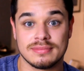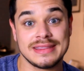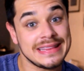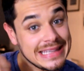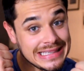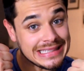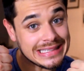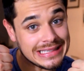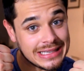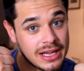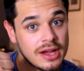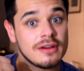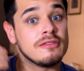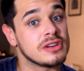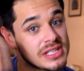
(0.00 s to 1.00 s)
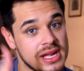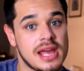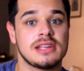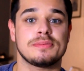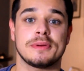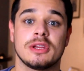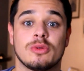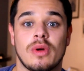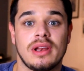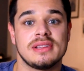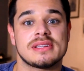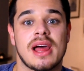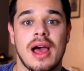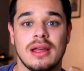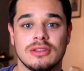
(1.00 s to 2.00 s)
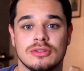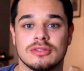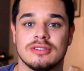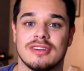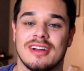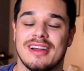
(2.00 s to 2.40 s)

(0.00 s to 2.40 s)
tim, você é espiritualizado.